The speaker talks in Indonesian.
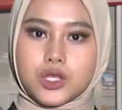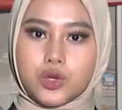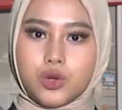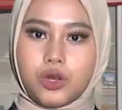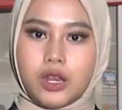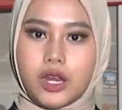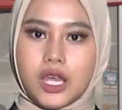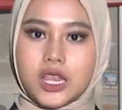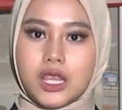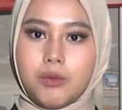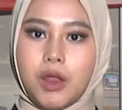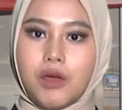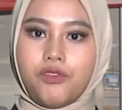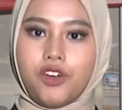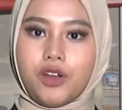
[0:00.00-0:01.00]
Saudara tim
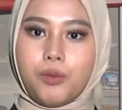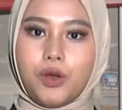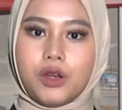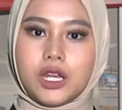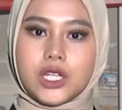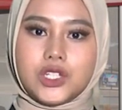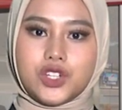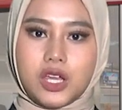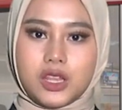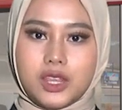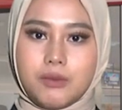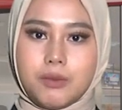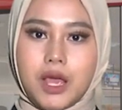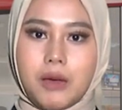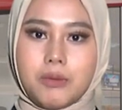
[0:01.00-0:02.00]
lapor Polda
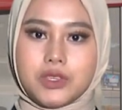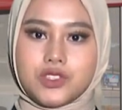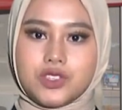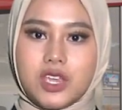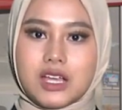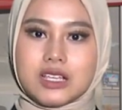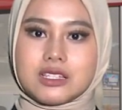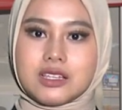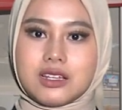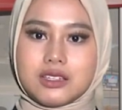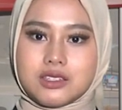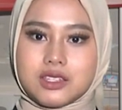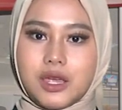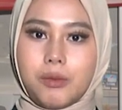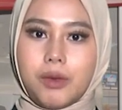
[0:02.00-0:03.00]
Jatim Kamis siang
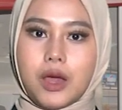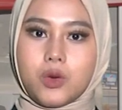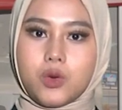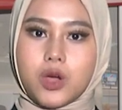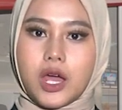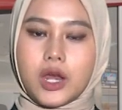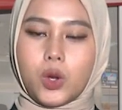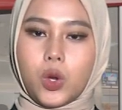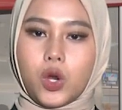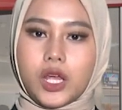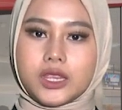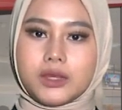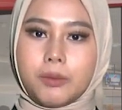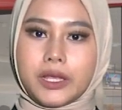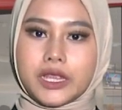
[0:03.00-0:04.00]
selesai melakukan olah
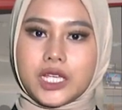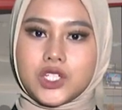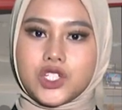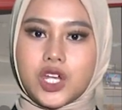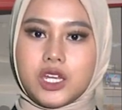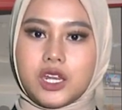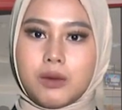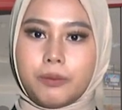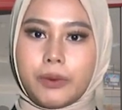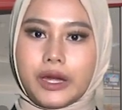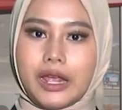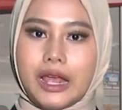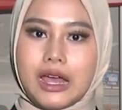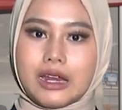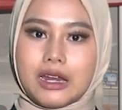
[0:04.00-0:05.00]
tempat kejadian
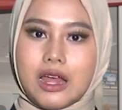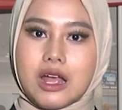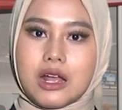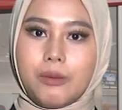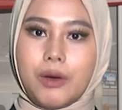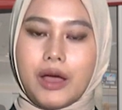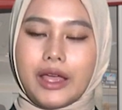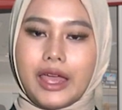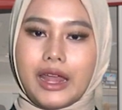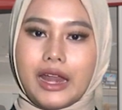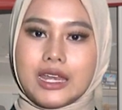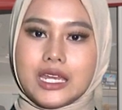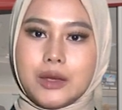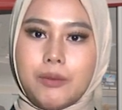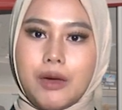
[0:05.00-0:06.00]
perkara
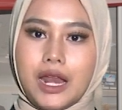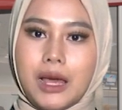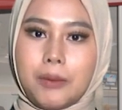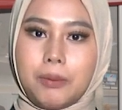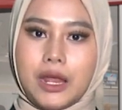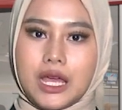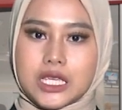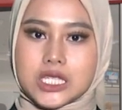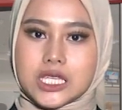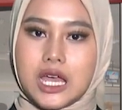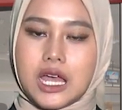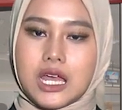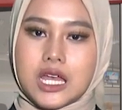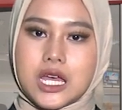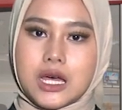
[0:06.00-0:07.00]
kebakaran di Malang Plaza.
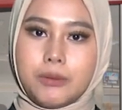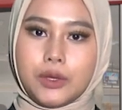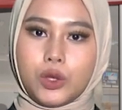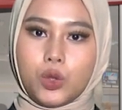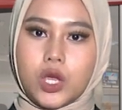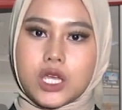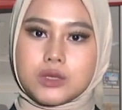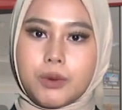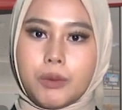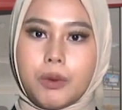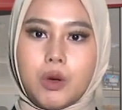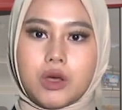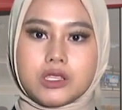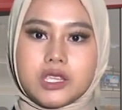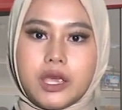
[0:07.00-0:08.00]
Petugas
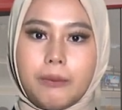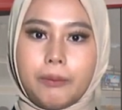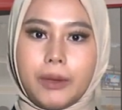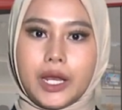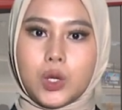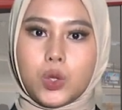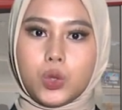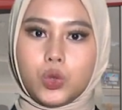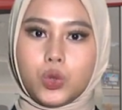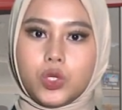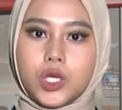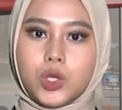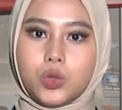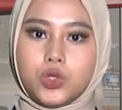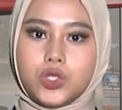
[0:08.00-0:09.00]
membawa sampel untuk
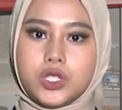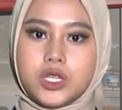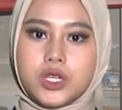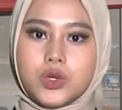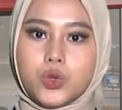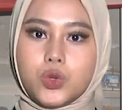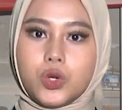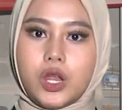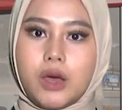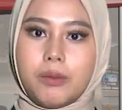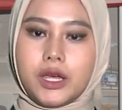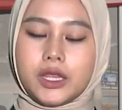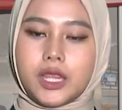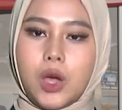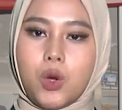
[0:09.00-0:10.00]
diuji guna
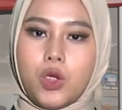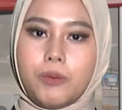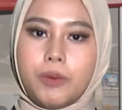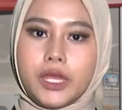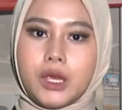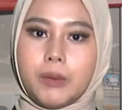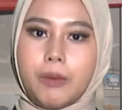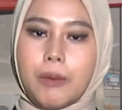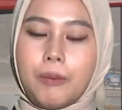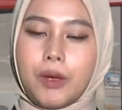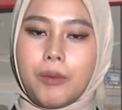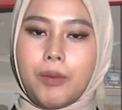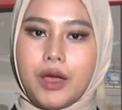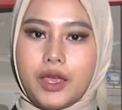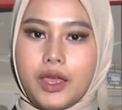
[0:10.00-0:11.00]
mengetahui penyebab
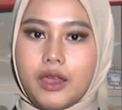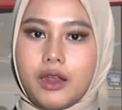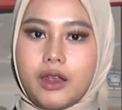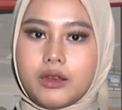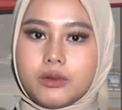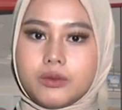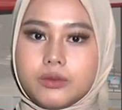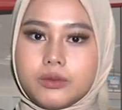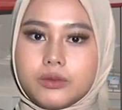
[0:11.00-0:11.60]
kebakaran.